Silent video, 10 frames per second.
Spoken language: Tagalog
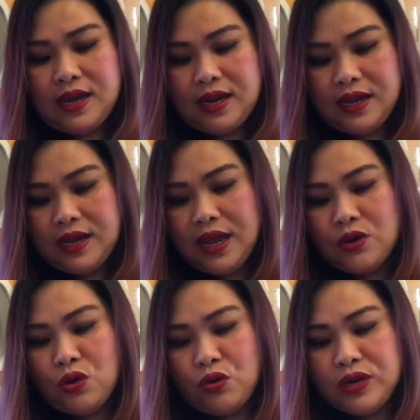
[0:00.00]
nag,
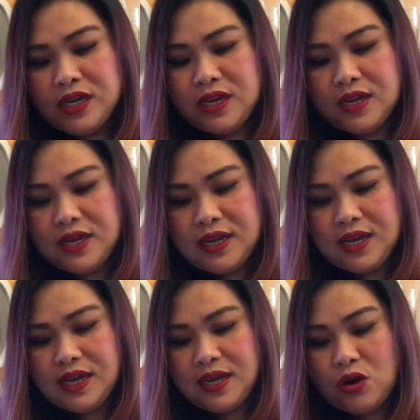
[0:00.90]
ano, ko, nag
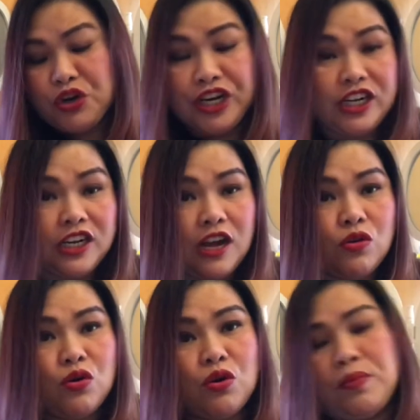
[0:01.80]
uh, order
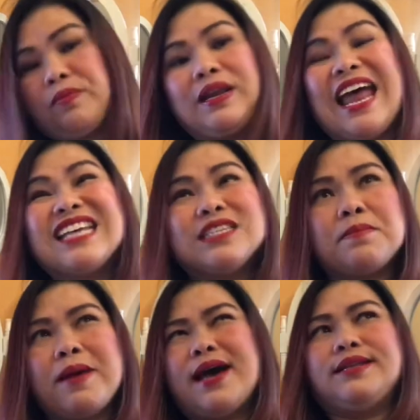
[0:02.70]
ako last
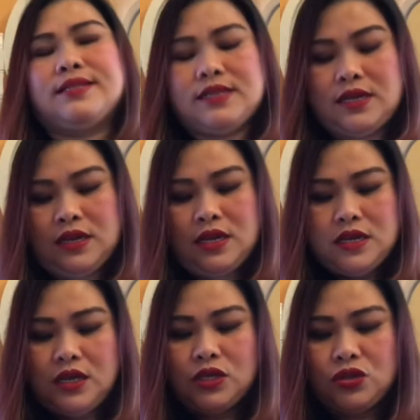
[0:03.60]
month.
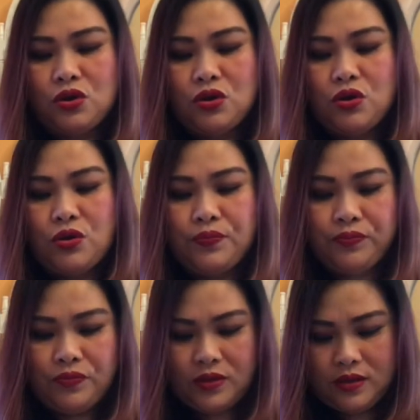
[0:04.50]
So,
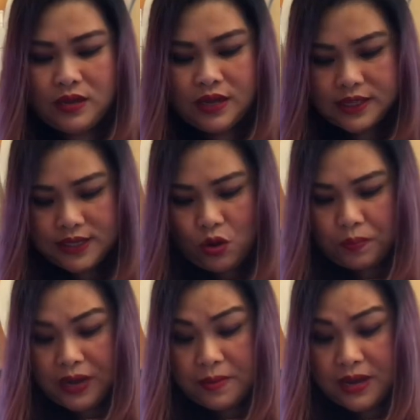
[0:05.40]
kasi
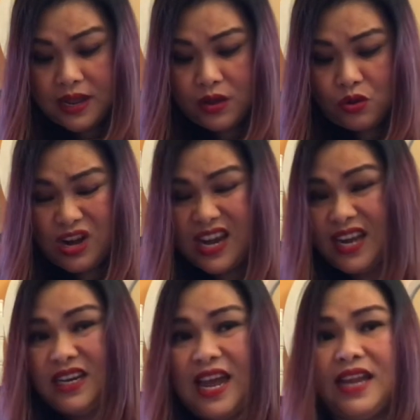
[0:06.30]
open naman ng
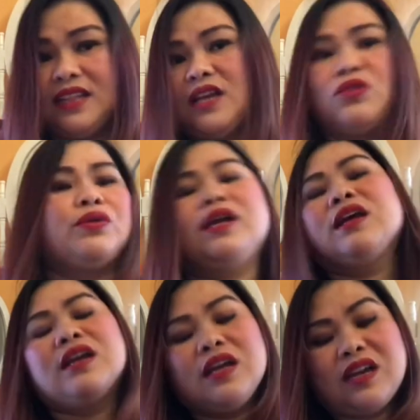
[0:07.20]
online kahit ano eh,
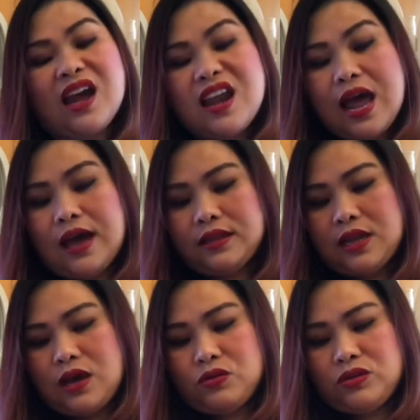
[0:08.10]
naka-lockdown.